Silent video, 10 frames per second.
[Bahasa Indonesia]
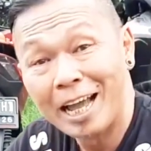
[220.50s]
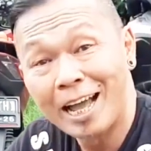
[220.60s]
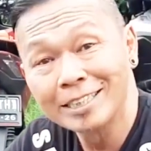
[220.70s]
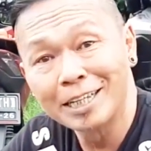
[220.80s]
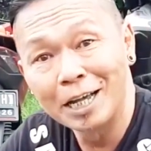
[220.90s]

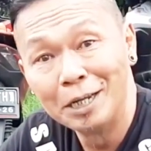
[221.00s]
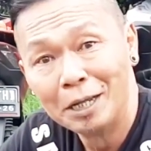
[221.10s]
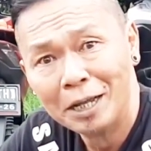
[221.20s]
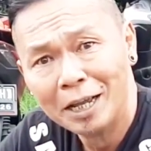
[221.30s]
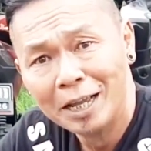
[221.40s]
Asik kan?
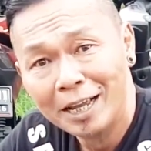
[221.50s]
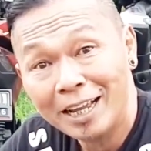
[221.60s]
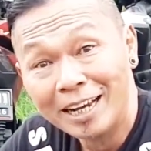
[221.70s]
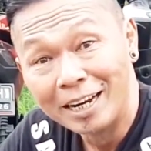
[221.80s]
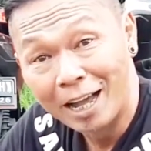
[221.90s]

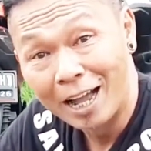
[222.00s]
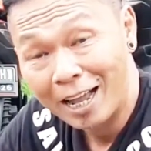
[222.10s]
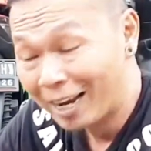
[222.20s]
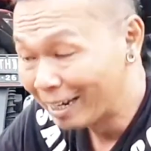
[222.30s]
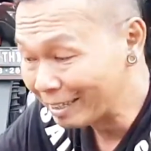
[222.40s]
Nah,
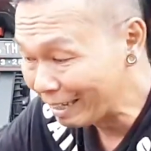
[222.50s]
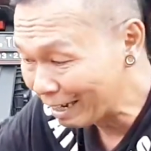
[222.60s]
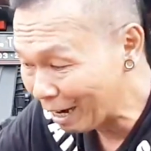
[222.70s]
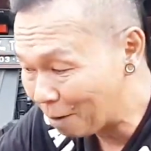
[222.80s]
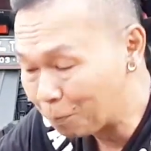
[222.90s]

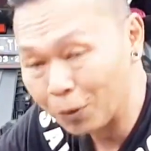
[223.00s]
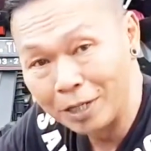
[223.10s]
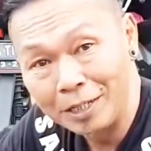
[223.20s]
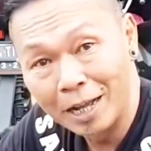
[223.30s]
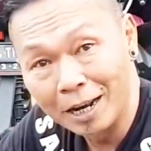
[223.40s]
ketika lampu
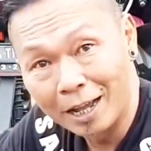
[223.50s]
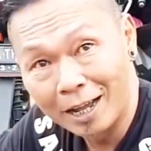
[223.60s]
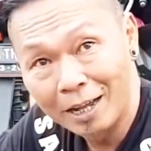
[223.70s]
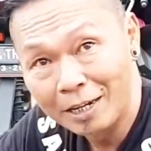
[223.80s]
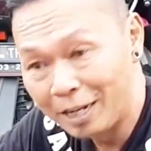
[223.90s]
ini
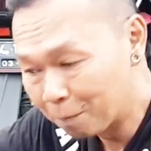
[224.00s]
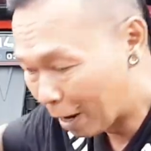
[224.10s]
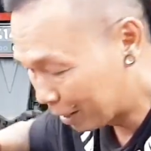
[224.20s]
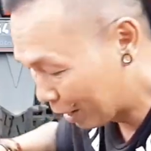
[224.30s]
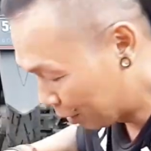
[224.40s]
nyala, dia
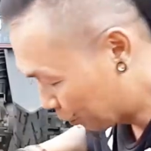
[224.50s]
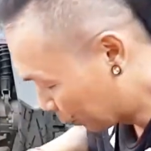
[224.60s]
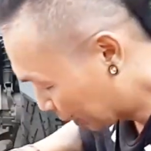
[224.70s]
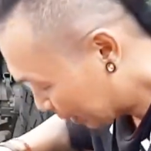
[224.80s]
barengan juga